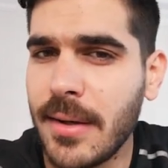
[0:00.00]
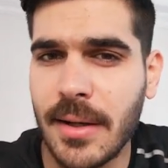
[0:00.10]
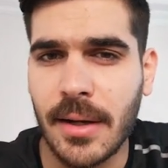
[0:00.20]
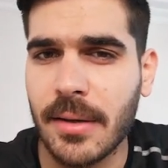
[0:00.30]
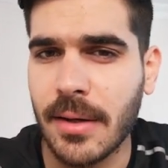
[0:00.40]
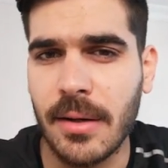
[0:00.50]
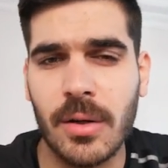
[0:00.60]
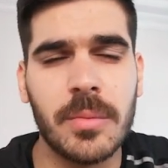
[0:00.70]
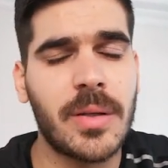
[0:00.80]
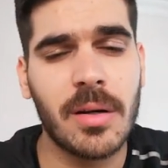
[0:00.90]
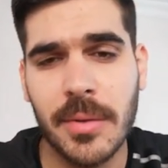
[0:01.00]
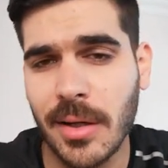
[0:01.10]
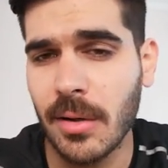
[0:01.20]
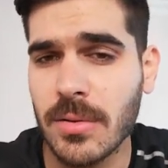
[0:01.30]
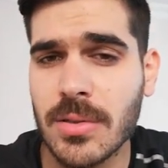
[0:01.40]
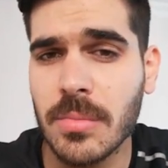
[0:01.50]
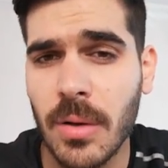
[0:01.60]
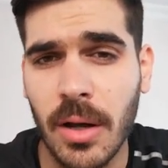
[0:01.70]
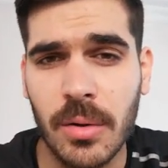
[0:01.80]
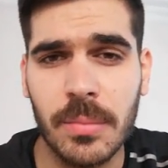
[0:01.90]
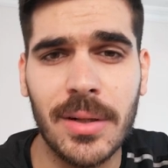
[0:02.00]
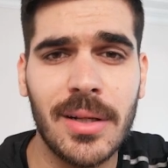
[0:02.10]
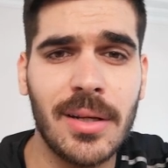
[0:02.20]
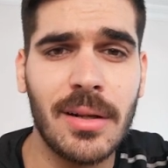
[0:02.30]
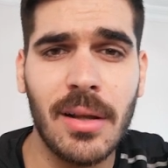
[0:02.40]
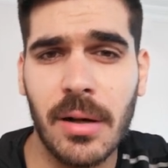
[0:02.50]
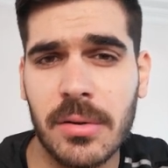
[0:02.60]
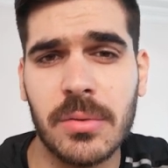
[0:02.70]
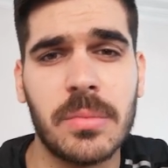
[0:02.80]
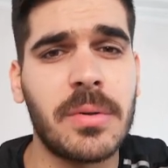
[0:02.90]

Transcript: إلك يعني اكو مدربين يخلوا الصبح اكو بالليل اكو